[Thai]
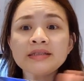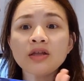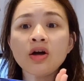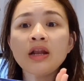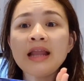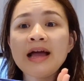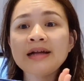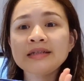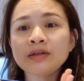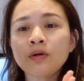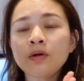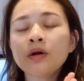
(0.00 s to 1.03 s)
ตอนแรก
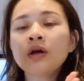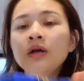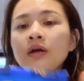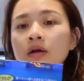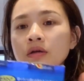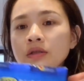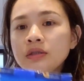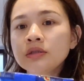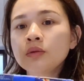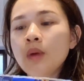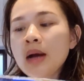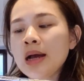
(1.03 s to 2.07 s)
เนาะก็คือ
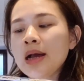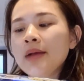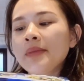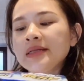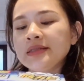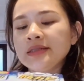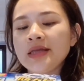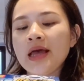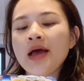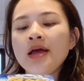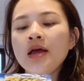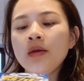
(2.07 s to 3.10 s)
ว่ามันจะ
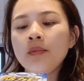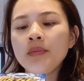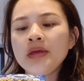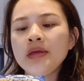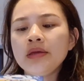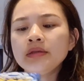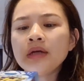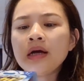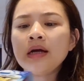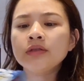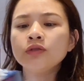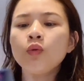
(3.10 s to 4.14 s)
มี
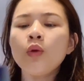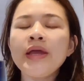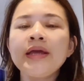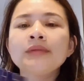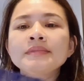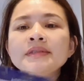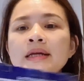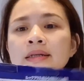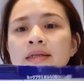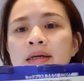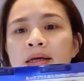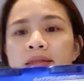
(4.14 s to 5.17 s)
ช่วยกำจัด
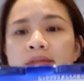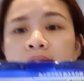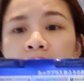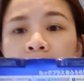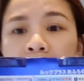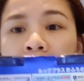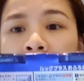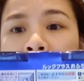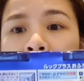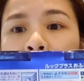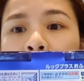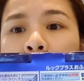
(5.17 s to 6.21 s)
นะคะ เชื้อรา
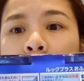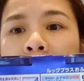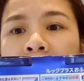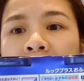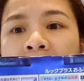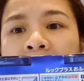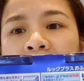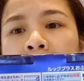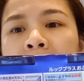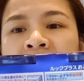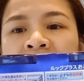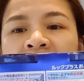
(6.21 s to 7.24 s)
เขาบอกว่าราเนี่ย
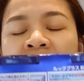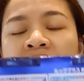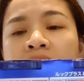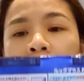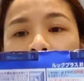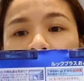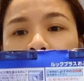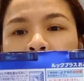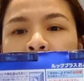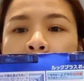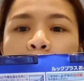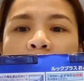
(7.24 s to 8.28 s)
มันจะ
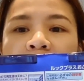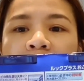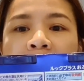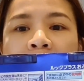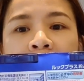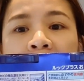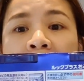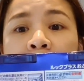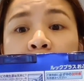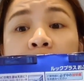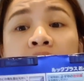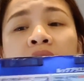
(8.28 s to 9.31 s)
แบบว่าฝังรากอ
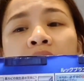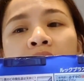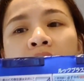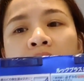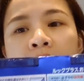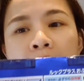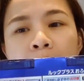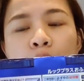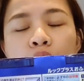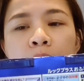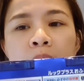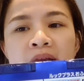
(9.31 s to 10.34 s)
ยู่ที่ทางบ
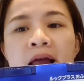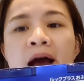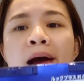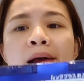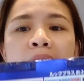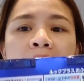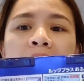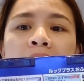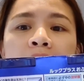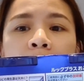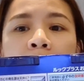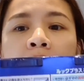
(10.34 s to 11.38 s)
นเพดานนะคะ
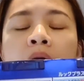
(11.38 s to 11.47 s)
แล้วก็